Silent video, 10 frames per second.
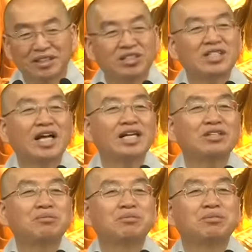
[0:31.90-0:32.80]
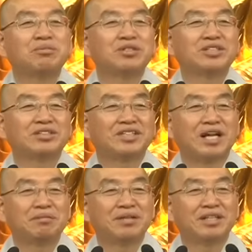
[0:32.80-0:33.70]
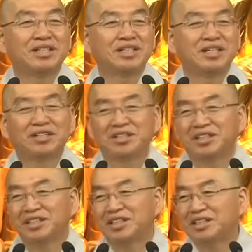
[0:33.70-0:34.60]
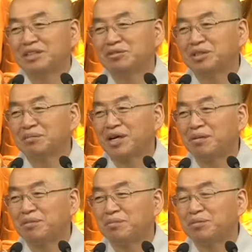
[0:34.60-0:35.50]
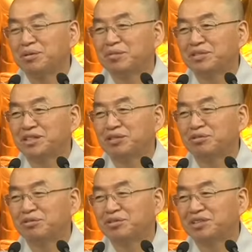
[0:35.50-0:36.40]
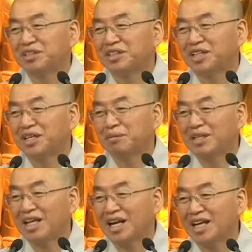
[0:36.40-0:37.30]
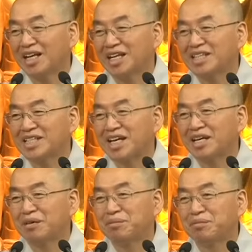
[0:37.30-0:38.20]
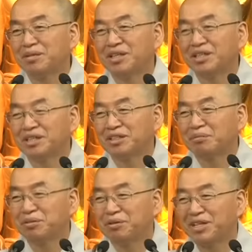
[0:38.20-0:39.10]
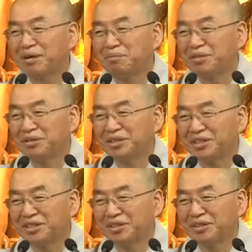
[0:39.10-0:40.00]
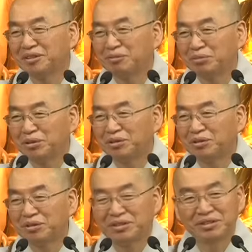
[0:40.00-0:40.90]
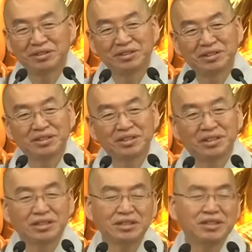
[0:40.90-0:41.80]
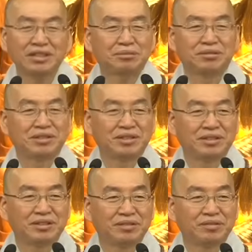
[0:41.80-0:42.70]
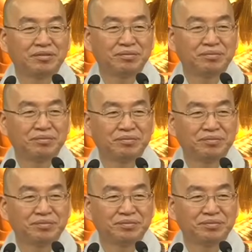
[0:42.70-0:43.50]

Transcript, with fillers: 또 자기가 또 부모 모시고 살면 어때요? 우리 친구 집에 가면 부모 없이 두 저끼리만 단란하게 사는 거 보면 또 부러워요, 안 부러워요? 부럽고. 예, 끝이 없어요. 음.